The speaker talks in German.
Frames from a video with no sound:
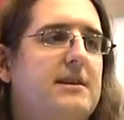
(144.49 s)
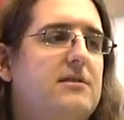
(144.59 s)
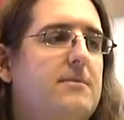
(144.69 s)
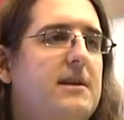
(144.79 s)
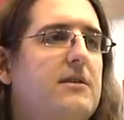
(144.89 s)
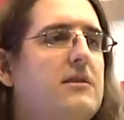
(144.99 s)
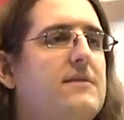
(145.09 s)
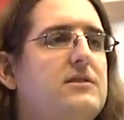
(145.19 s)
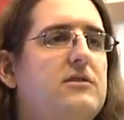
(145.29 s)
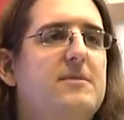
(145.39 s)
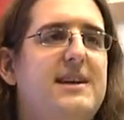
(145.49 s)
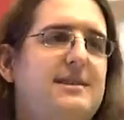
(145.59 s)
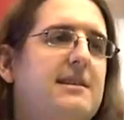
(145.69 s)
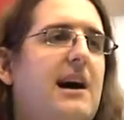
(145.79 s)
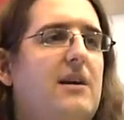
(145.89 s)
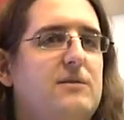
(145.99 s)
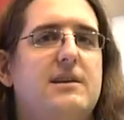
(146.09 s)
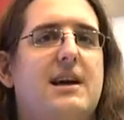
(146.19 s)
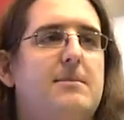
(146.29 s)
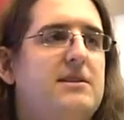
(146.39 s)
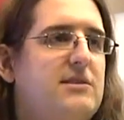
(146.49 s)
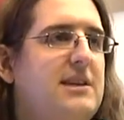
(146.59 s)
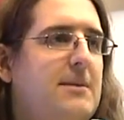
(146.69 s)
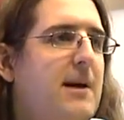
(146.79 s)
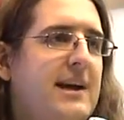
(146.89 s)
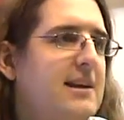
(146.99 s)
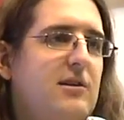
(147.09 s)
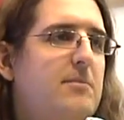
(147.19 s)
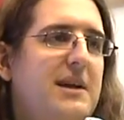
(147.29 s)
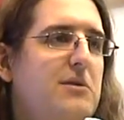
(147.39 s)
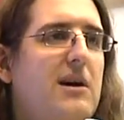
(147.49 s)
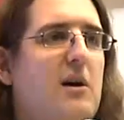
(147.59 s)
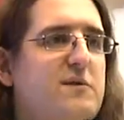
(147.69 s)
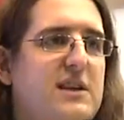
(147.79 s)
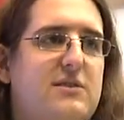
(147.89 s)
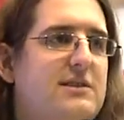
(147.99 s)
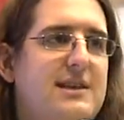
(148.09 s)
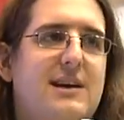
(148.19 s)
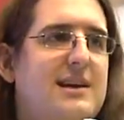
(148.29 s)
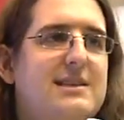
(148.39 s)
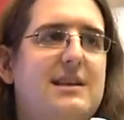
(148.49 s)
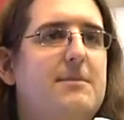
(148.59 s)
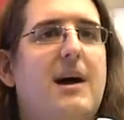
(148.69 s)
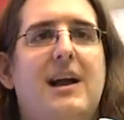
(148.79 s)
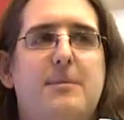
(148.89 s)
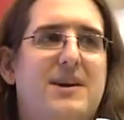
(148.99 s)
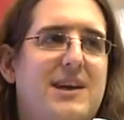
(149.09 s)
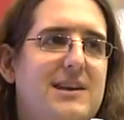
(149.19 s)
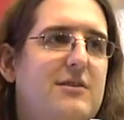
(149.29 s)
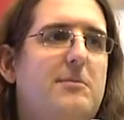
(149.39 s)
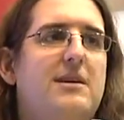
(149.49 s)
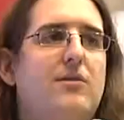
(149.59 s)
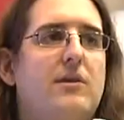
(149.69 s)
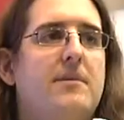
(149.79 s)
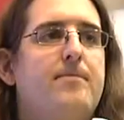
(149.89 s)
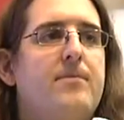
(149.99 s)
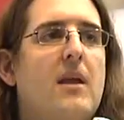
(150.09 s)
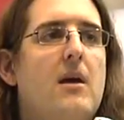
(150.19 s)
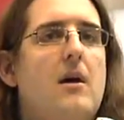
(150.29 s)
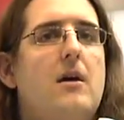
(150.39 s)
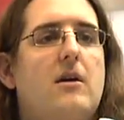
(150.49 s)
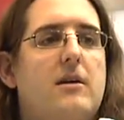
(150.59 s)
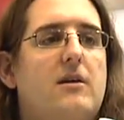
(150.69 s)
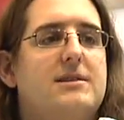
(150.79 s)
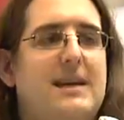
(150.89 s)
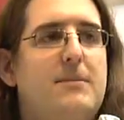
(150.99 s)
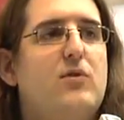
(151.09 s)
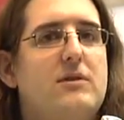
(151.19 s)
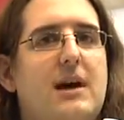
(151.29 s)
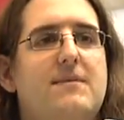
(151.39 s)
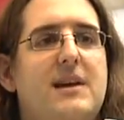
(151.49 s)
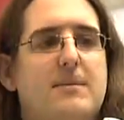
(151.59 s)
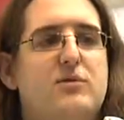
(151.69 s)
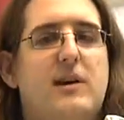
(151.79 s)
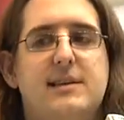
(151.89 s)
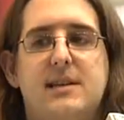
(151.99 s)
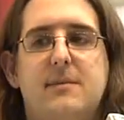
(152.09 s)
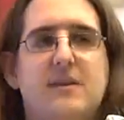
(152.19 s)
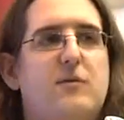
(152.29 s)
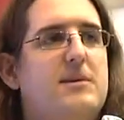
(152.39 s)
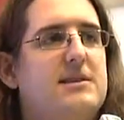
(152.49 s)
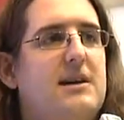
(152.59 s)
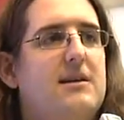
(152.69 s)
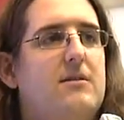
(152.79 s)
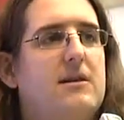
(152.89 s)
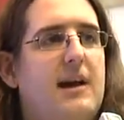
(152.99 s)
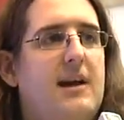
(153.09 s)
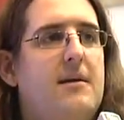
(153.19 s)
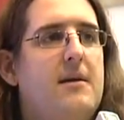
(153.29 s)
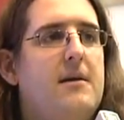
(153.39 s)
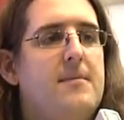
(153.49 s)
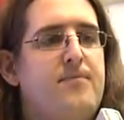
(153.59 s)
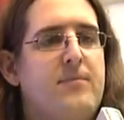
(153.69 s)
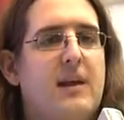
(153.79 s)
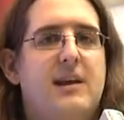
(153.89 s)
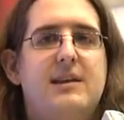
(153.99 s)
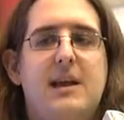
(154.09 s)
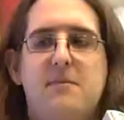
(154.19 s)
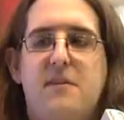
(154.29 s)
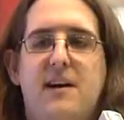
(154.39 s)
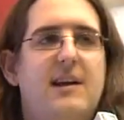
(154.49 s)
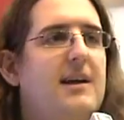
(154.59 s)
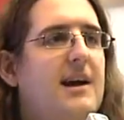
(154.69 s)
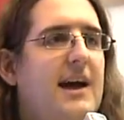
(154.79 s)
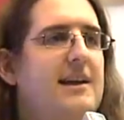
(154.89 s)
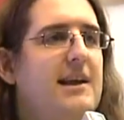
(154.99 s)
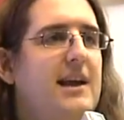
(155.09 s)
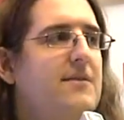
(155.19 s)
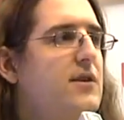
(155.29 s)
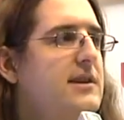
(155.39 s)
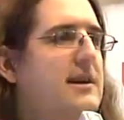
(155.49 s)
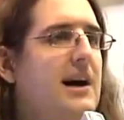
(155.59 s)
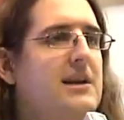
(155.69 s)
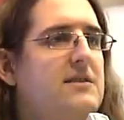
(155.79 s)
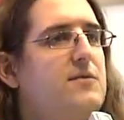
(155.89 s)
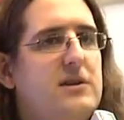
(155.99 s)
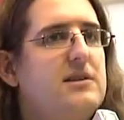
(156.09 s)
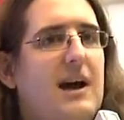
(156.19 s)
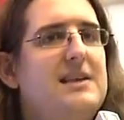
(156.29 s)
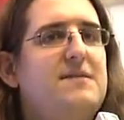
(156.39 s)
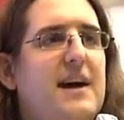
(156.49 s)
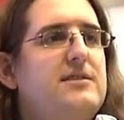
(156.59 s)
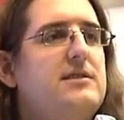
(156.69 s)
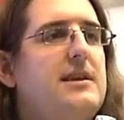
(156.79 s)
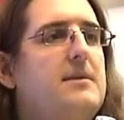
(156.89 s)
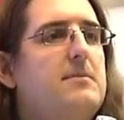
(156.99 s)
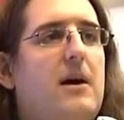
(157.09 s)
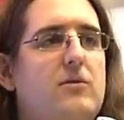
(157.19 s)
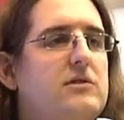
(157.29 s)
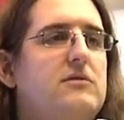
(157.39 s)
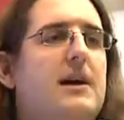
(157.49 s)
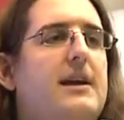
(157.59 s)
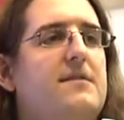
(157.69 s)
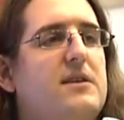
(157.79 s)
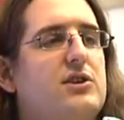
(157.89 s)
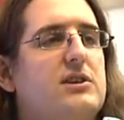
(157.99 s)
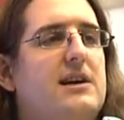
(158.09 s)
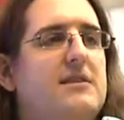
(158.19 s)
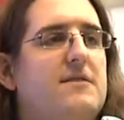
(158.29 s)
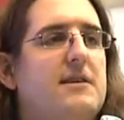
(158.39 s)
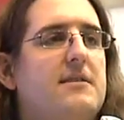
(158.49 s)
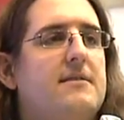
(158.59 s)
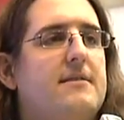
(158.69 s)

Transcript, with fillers: Das kommt dann irgendwann zu einem riesen Chaos und ich kann mein System eigentlich komplett neu aufsetzen oder sagen, installiere mir alle Pakete nochmal neu. Und genau aus dem Grund haben wir eben so eins gemacht, wo wir sagen, okay, in dem Fall reinlegen, wird erkannt, wird als Fallsystem gemountet und kann einfach gestartet werden.